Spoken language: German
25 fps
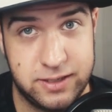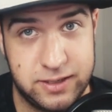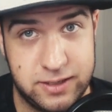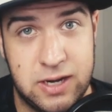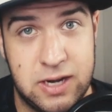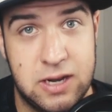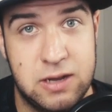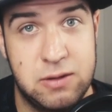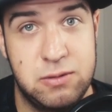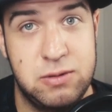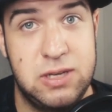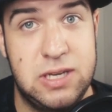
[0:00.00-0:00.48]

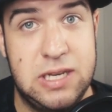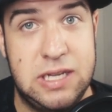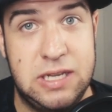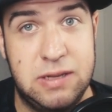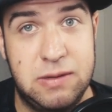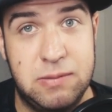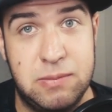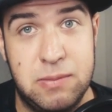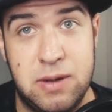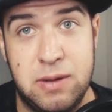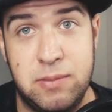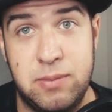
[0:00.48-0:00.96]
Dann habe ich
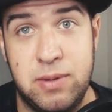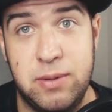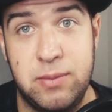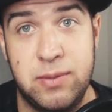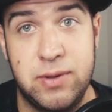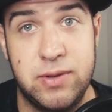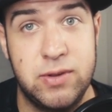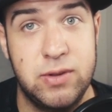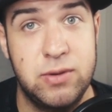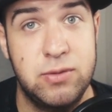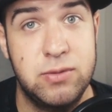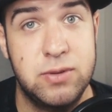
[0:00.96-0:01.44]
das mal bei
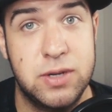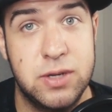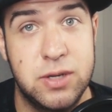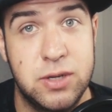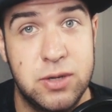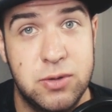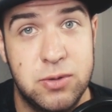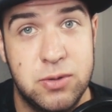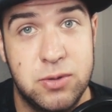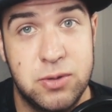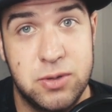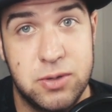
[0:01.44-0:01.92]
Besinnung
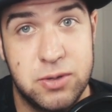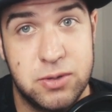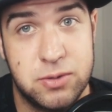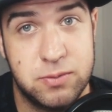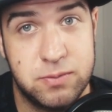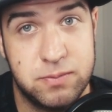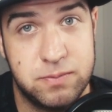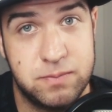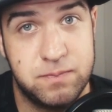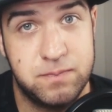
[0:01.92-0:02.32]
angeguckt.